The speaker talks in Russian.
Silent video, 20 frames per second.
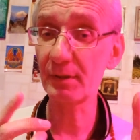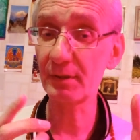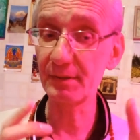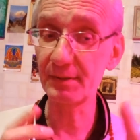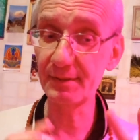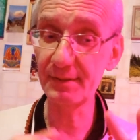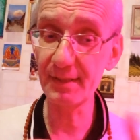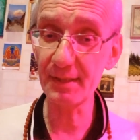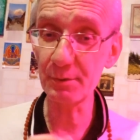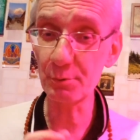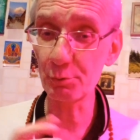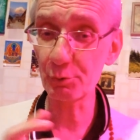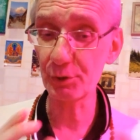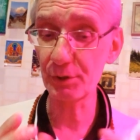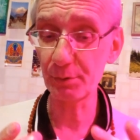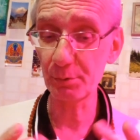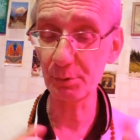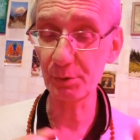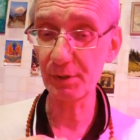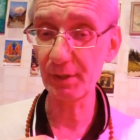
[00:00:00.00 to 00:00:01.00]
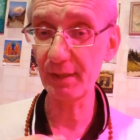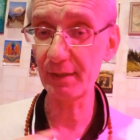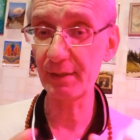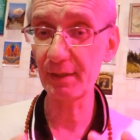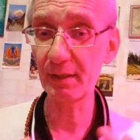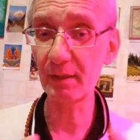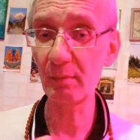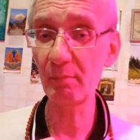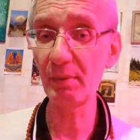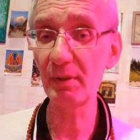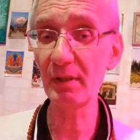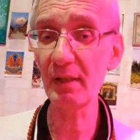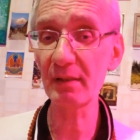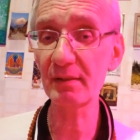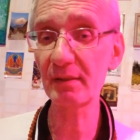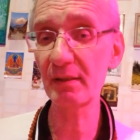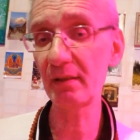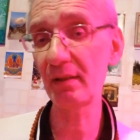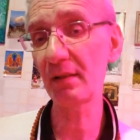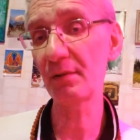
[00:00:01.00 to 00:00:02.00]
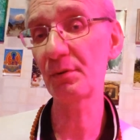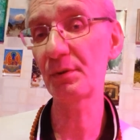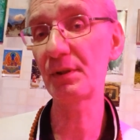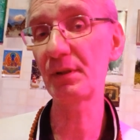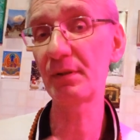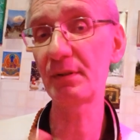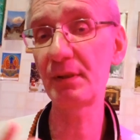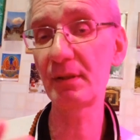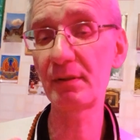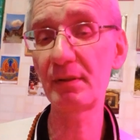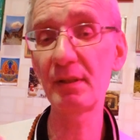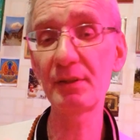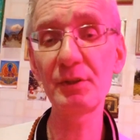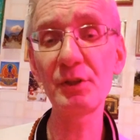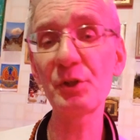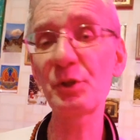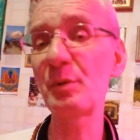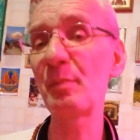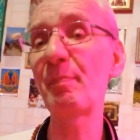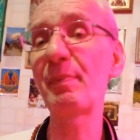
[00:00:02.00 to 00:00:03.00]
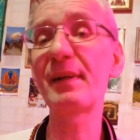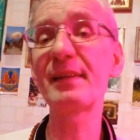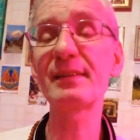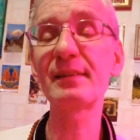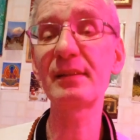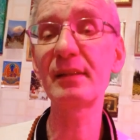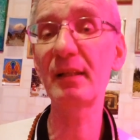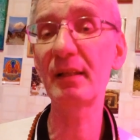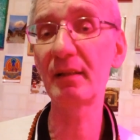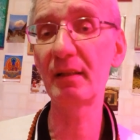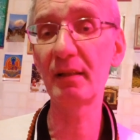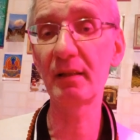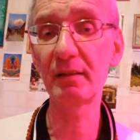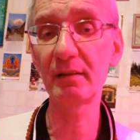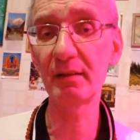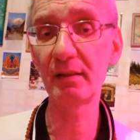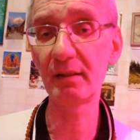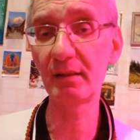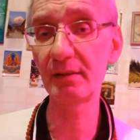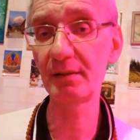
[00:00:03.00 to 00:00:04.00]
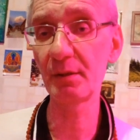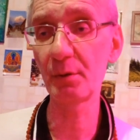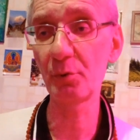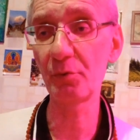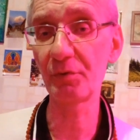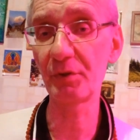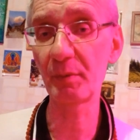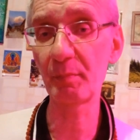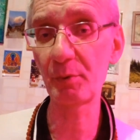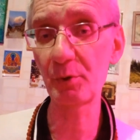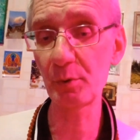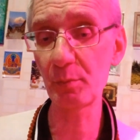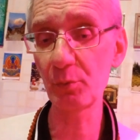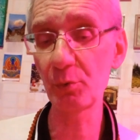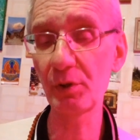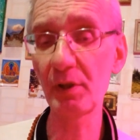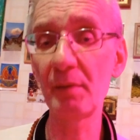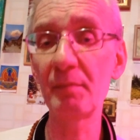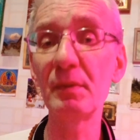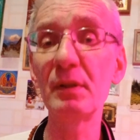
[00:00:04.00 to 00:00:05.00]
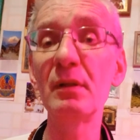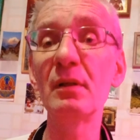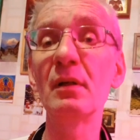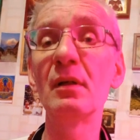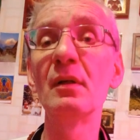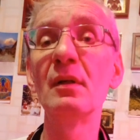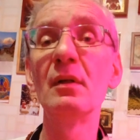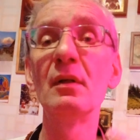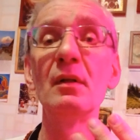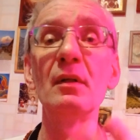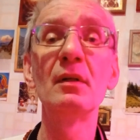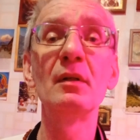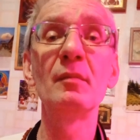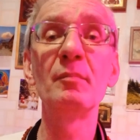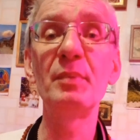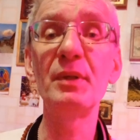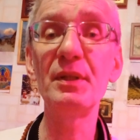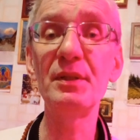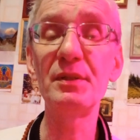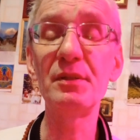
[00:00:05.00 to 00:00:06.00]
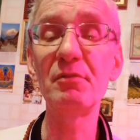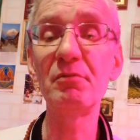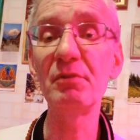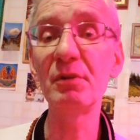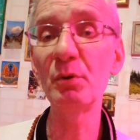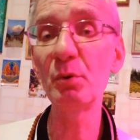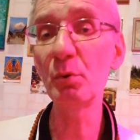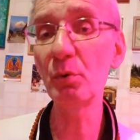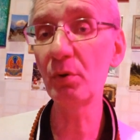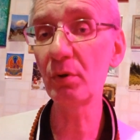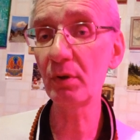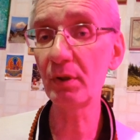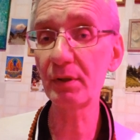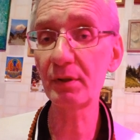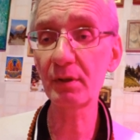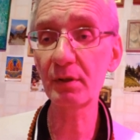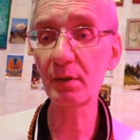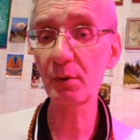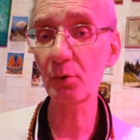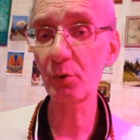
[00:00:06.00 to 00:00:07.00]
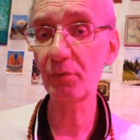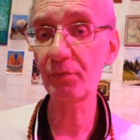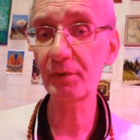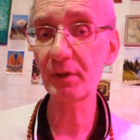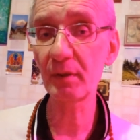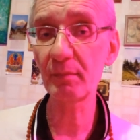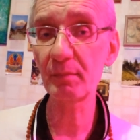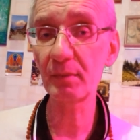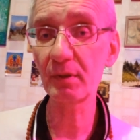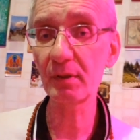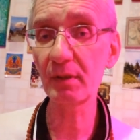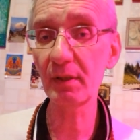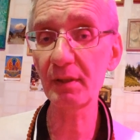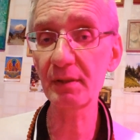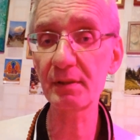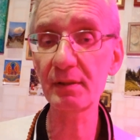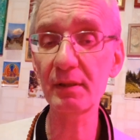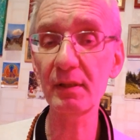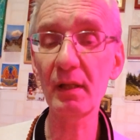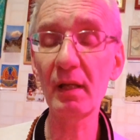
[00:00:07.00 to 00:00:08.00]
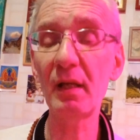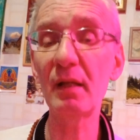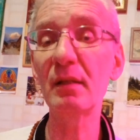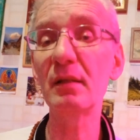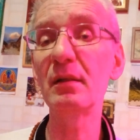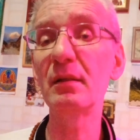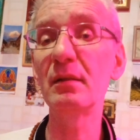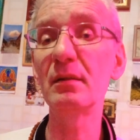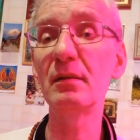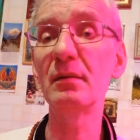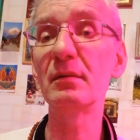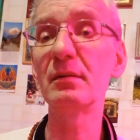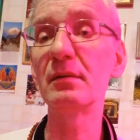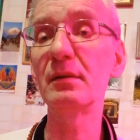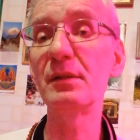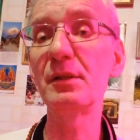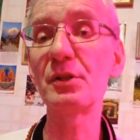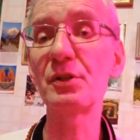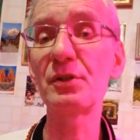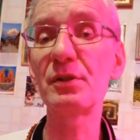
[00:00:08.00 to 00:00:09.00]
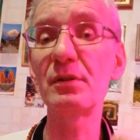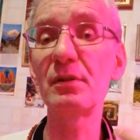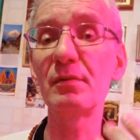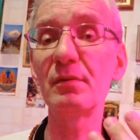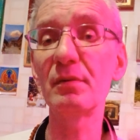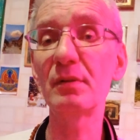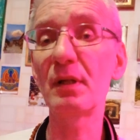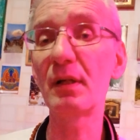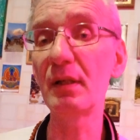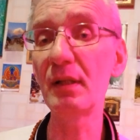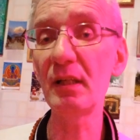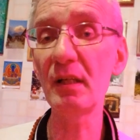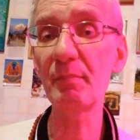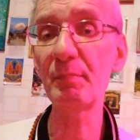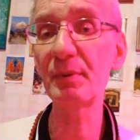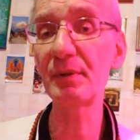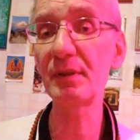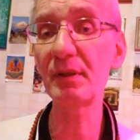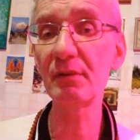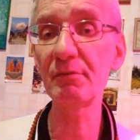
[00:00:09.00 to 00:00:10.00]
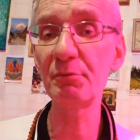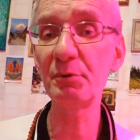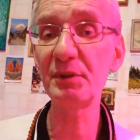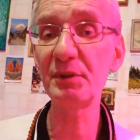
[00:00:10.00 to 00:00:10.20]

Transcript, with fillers: здесь уже, то есть эта комбинация, она уже здесь достаточно простая для, для Почему там и пейте вино, это кровь там Христа, и ешьте хлеб от его